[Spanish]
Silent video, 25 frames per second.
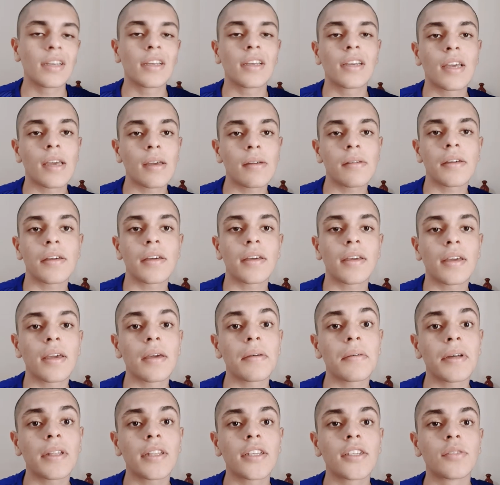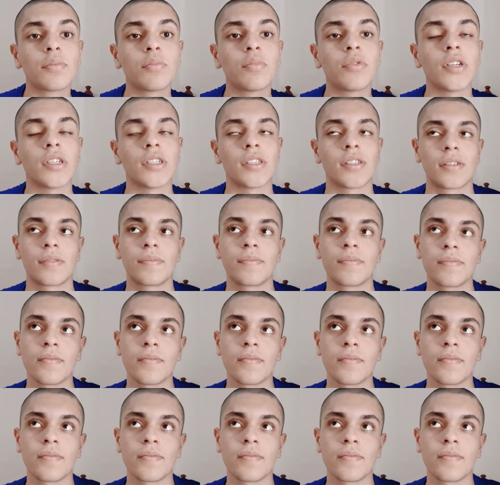¿Qué, va después?